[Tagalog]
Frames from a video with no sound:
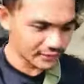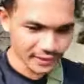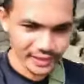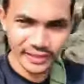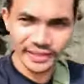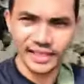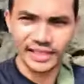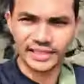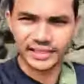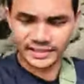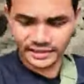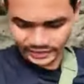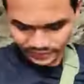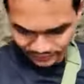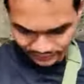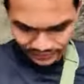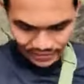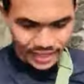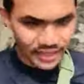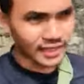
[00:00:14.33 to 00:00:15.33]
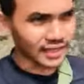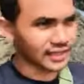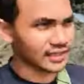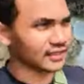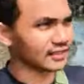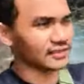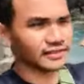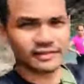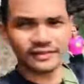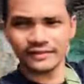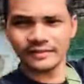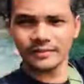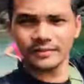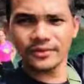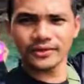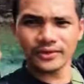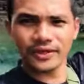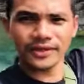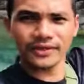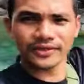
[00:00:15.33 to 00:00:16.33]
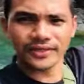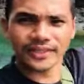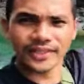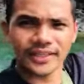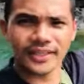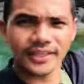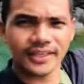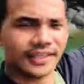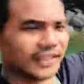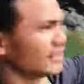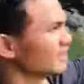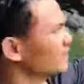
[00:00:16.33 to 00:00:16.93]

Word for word: pan guys dagat mo ano siya tri.